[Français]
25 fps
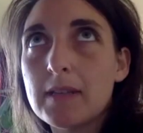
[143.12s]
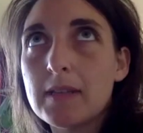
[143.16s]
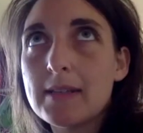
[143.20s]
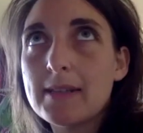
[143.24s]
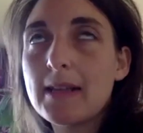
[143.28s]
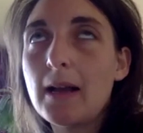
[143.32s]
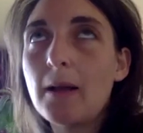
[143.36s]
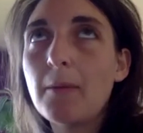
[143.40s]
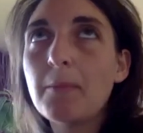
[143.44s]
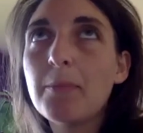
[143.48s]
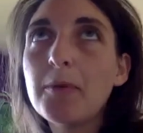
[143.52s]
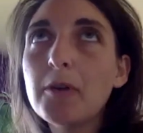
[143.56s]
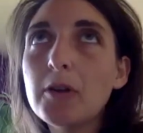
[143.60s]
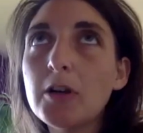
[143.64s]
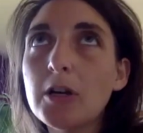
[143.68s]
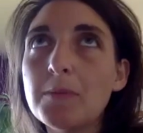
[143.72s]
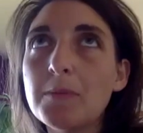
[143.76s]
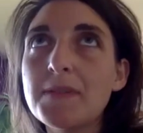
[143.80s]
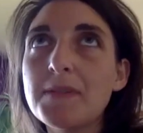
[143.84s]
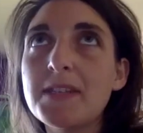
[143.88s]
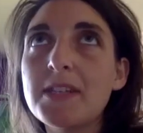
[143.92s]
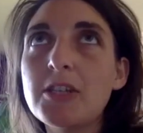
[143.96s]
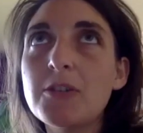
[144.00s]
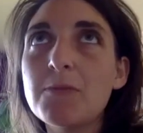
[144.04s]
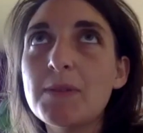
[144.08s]
c'est un peu comme
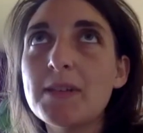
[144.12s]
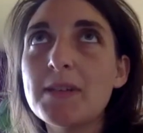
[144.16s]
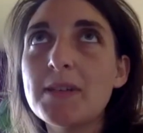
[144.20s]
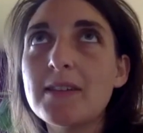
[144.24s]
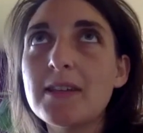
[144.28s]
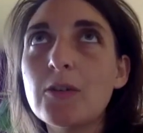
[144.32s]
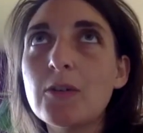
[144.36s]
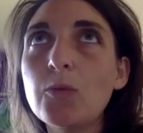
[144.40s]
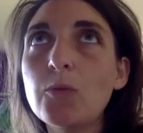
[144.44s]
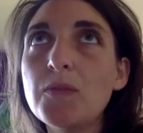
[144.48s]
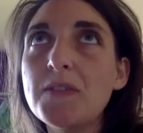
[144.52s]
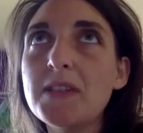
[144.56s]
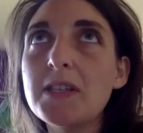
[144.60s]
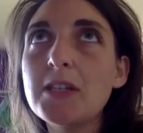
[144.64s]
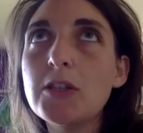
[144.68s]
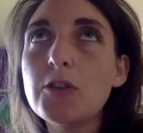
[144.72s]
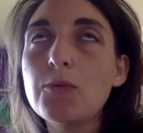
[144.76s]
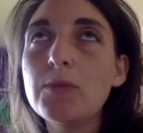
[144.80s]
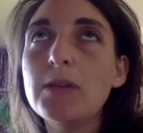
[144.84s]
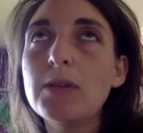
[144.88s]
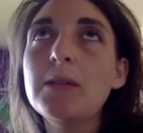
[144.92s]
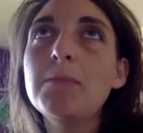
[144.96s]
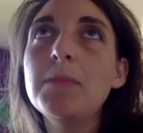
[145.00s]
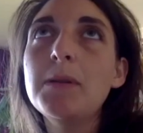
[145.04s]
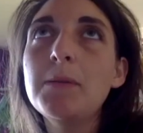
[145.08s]
si je m'étais
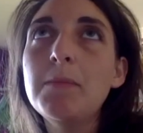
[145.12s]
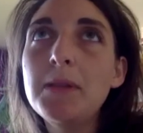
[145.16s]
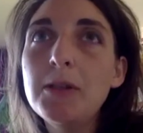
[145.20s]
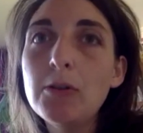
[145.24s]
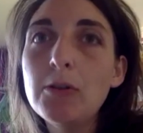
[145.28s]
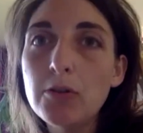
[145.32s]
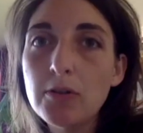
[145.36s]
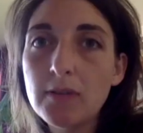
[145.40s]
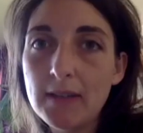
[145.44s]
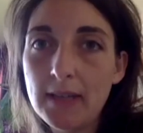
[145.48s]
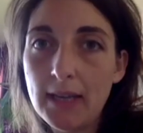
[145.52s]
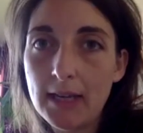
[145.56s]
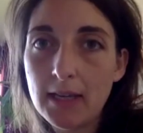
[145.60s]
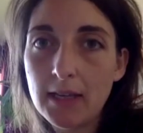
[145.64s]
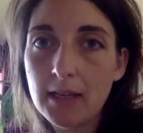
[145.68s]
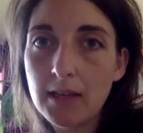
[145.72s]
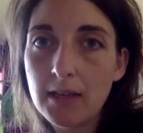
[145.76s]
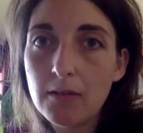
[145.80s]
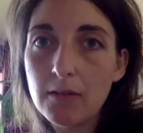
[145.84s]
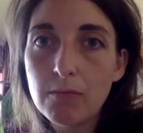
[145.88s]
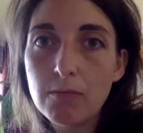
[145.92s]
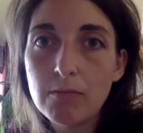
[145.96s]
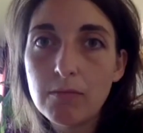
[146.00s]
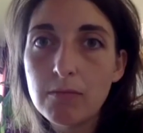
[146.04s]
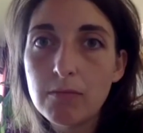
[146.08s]
constitué une
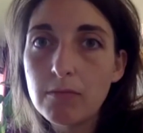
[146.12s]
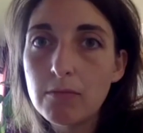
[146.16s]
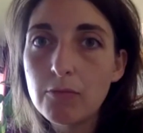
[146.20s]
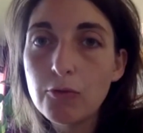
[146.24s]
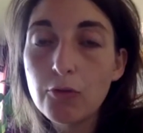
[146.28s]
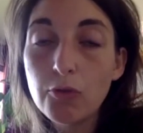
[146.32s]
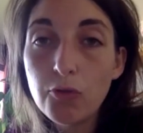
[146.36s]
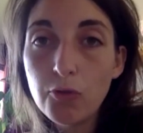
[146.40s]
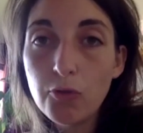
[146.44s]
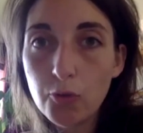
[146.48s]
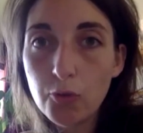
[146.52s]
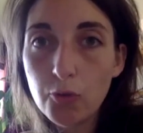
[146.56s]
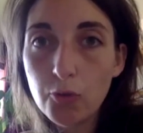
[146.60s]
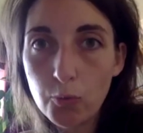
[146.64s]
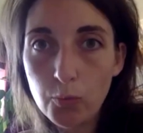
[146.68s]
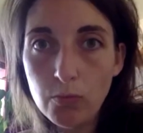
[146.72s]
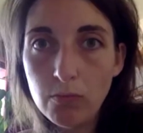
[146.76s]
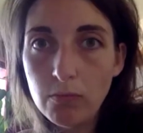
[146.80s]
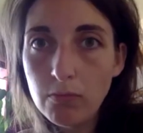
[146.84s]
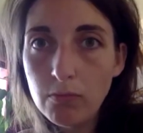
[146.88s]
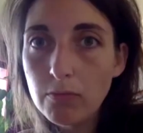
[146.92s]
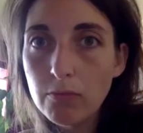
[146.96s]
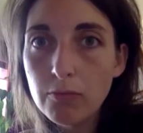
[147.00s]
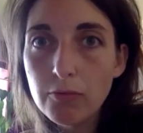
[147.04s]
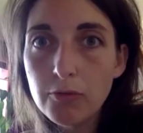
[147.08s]
bibliothèque de sons,
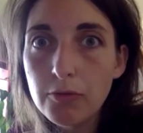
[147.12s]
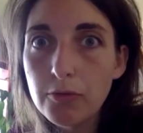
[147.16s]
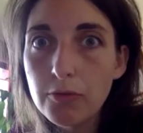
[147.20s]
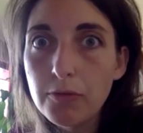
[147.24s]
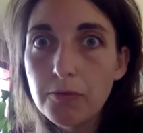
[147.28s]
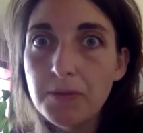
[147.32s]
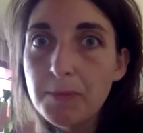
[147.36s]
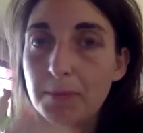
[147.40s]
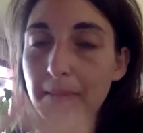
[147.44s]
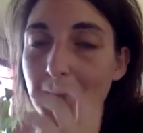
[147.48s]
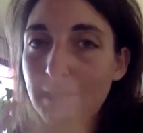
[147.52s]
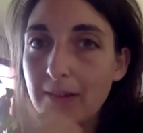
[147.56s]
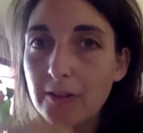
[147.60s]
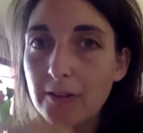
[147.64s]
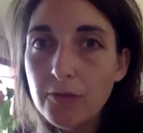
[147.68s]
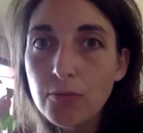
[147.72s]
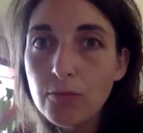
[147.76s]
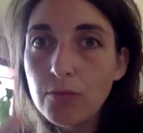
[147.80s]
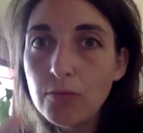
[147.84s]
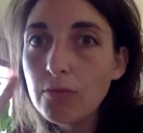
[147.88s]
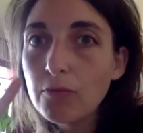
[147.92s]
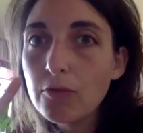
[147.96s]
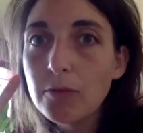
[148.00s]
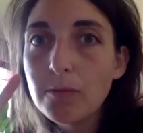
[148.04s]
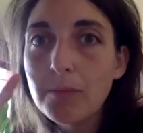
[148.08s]
de
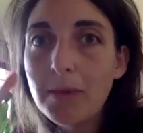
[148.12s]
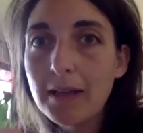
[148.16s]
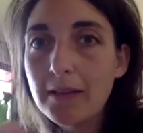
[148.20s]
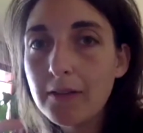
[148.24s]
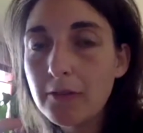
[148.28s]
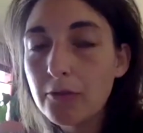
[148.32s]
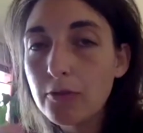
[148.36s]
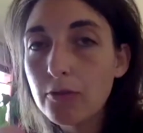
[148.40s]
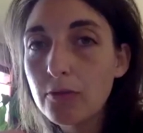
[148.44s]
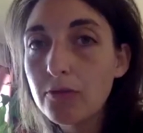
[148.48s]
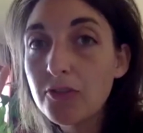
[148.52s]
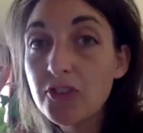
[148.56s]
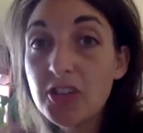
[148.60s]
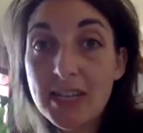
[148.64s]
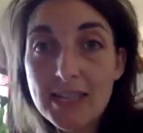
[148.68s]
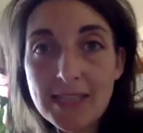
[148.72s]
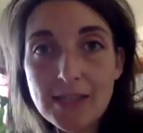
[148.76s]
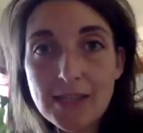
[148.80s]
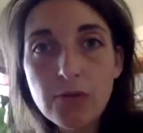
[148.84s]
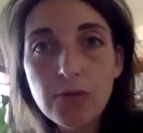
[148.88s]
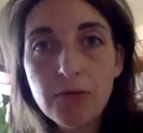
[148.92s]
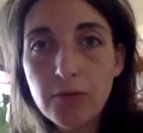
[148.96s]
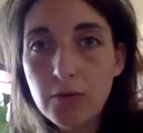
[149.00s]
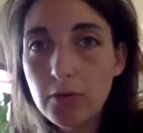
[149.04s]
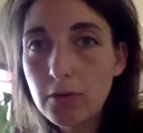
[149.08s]
vibrations, de, de
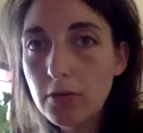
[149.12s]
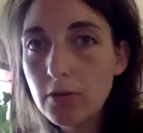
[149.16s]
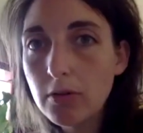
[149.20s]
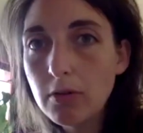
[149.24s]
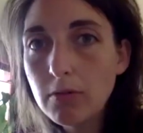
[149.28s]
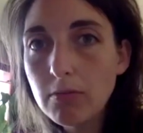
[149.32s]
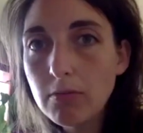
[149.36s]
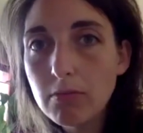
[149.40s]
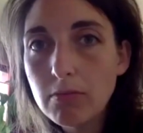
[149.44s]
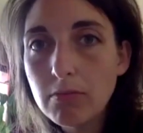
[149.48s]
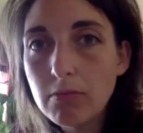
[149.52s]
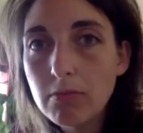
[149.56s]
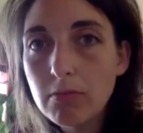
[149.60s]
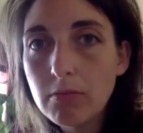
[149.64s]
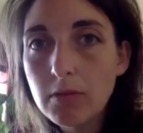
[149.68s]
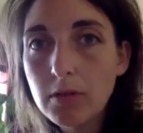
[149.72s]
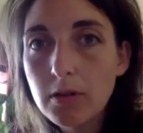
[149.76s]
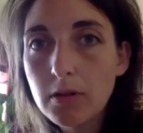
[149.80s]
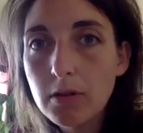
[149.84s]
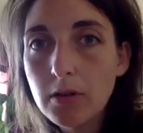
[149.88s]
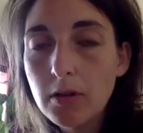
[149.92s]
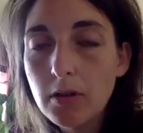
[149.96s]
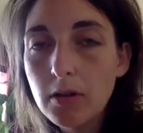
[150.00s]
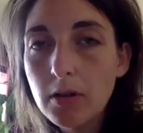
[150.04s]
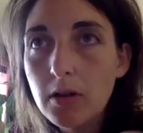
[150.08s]
gestes vocaux
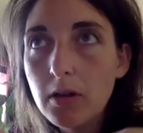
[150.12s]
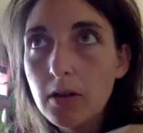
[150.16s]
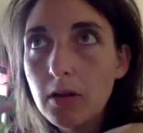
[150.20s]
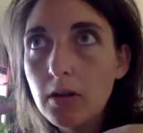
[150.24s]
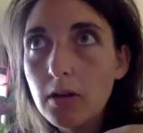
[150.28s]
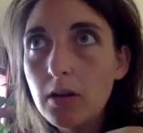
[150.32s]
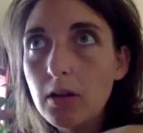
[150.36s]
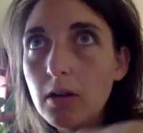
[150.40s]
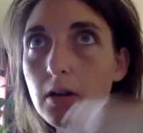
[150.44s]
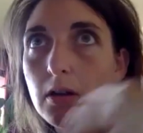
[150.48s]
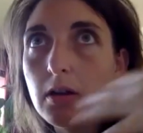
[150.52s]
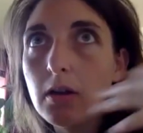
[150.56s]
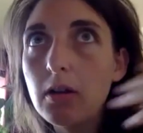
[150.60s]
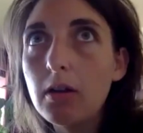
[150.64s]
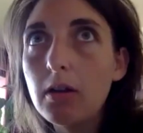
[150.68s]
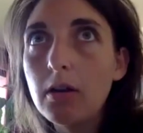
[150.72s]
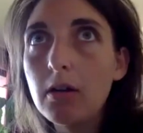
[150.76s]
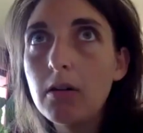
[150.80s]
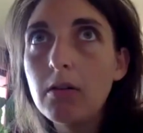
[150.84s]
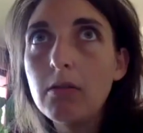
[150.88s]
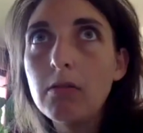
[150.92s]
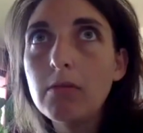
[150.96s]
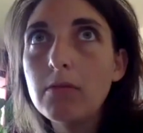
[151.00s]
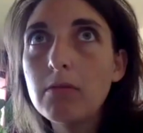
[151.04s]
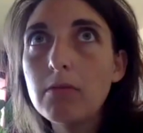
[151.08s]

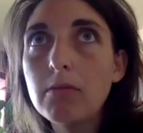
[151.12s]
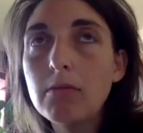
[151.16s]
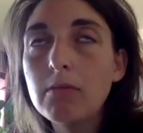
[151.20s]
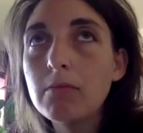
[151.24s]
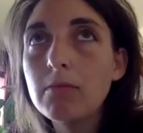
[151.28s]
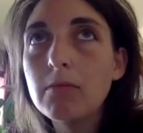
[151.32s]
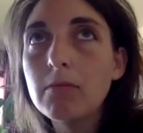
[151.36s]
euh,